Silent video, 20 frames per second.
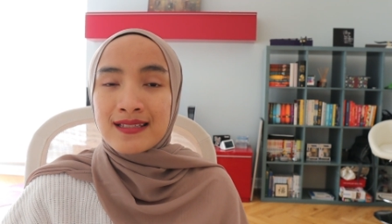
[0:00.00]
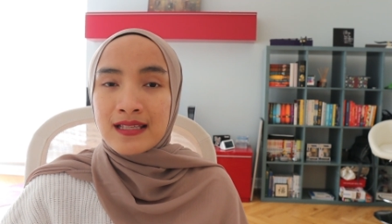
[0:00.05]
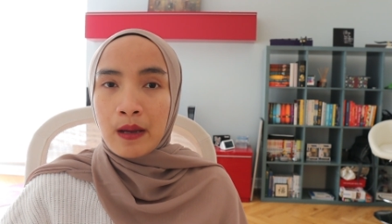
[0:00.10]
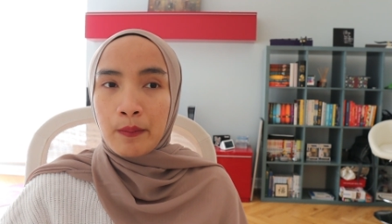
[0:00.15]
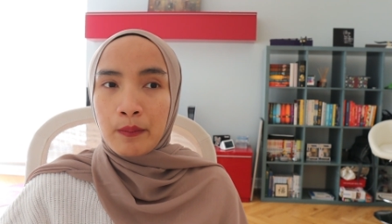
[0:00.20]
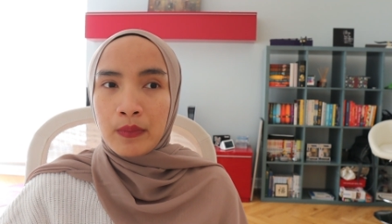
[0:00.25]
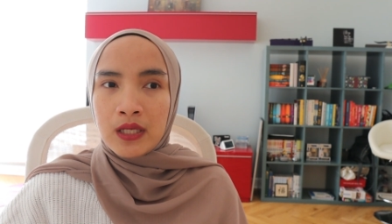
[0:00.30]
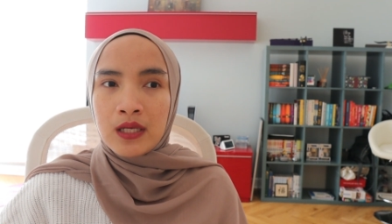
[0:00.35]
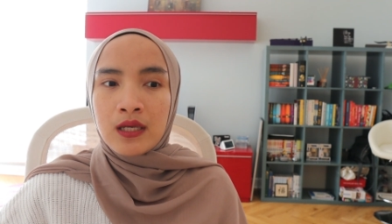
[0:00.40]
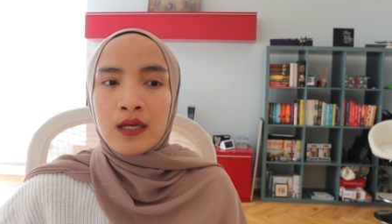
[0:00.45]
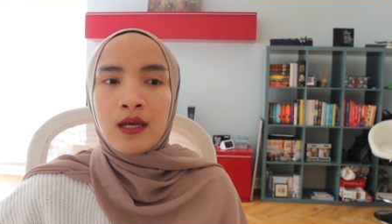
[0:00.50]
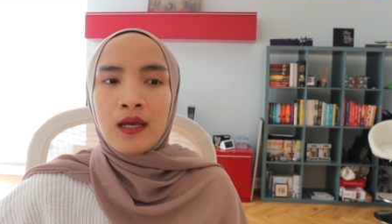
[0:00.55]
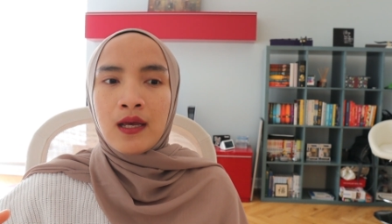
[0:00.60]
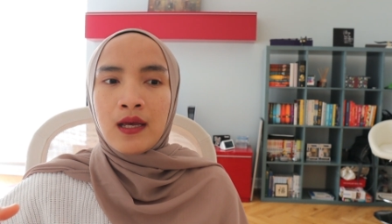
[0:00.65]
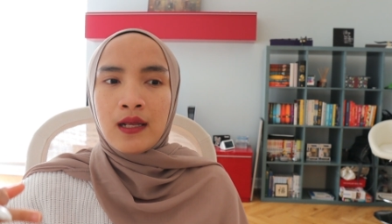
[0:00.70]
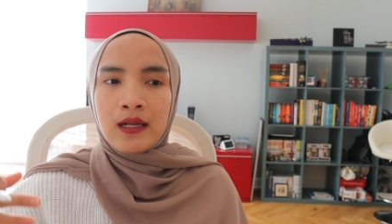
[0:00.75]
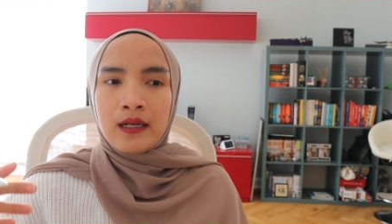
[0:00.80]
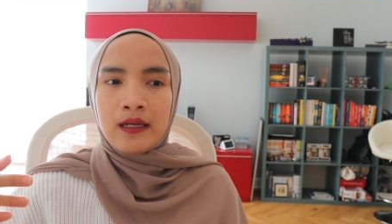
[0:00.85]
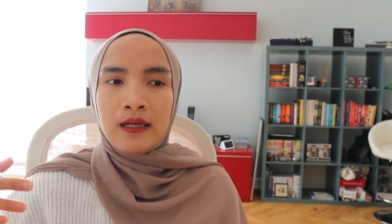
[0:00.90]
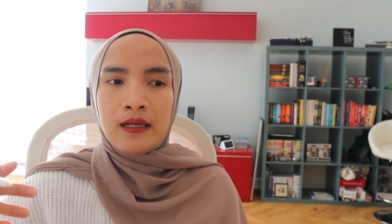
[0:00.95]
Sami,
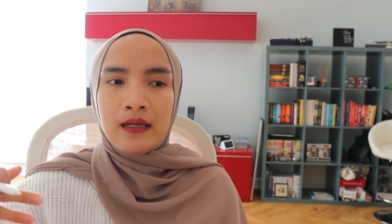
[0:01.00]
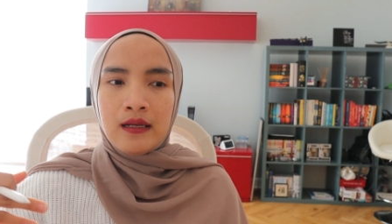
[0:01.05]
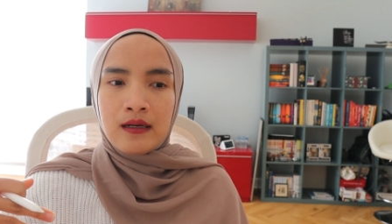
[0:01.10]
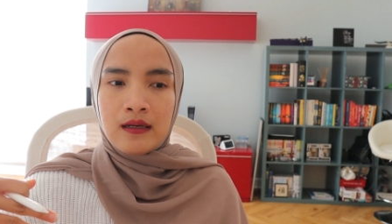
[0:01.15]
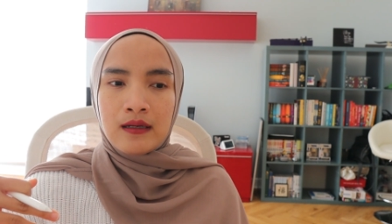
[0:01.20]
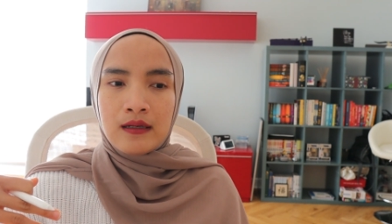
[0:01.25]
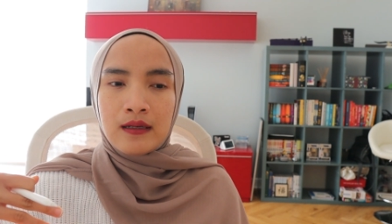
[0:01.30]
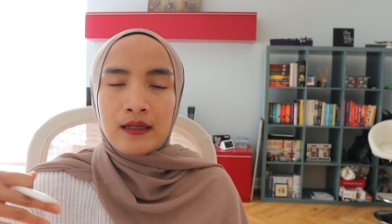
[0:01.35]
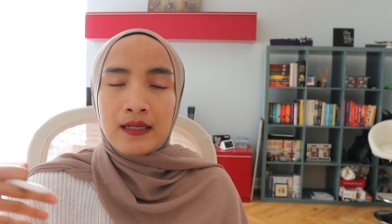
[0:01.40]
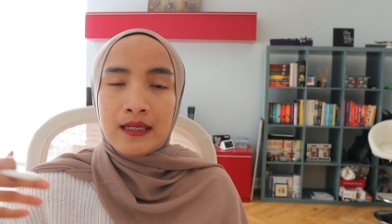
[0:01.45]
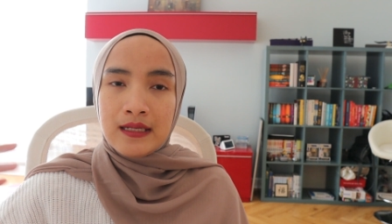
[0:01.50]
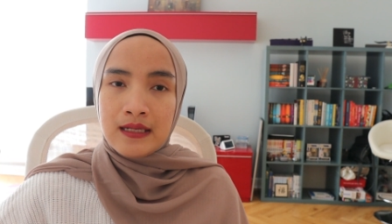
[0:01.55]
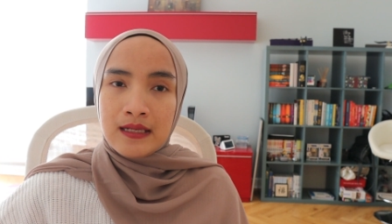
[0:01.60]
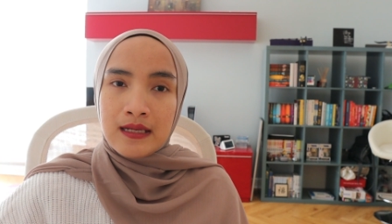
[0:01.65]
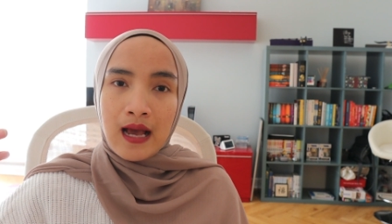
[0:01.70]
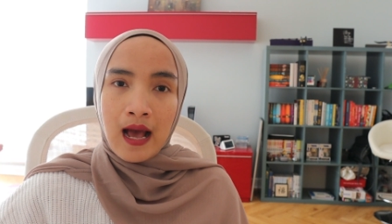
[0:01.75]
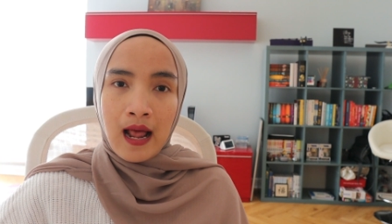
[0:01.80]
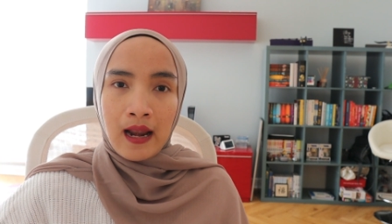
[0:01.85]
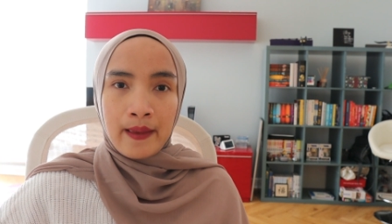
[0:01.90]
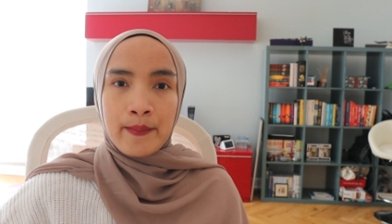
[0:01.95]
e,
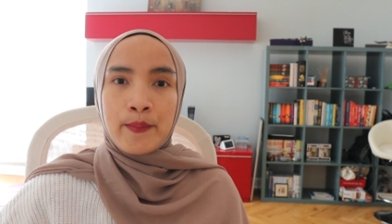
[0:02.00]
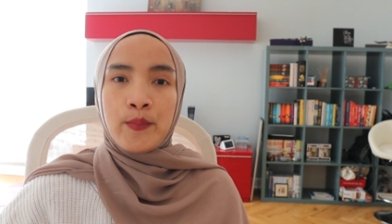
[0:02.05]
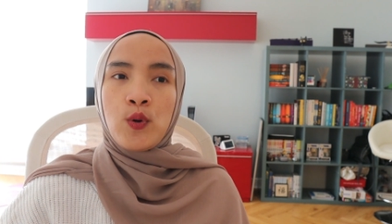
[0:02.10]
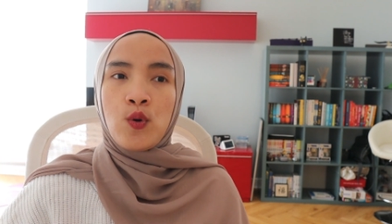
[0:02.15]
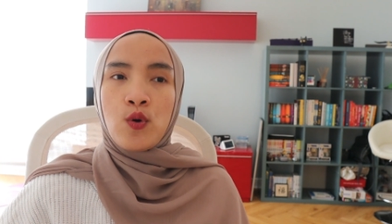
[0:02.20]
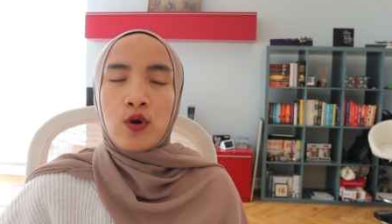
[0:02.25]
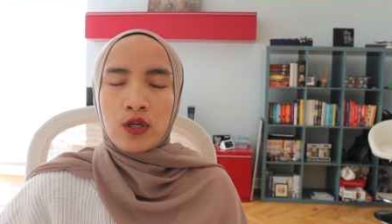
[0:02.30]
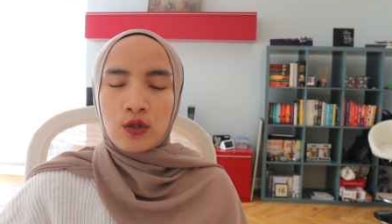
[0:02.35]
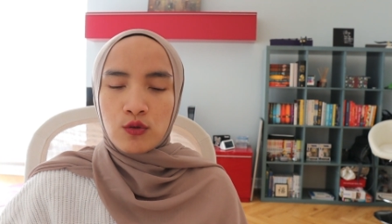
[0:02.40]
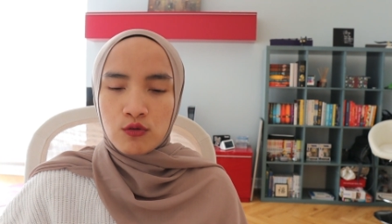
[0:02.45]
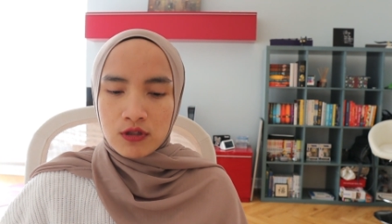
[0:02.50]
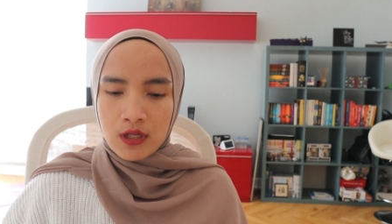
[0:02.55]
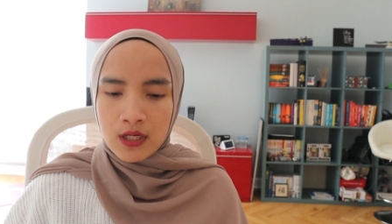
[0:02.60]
di Aleppo gitu.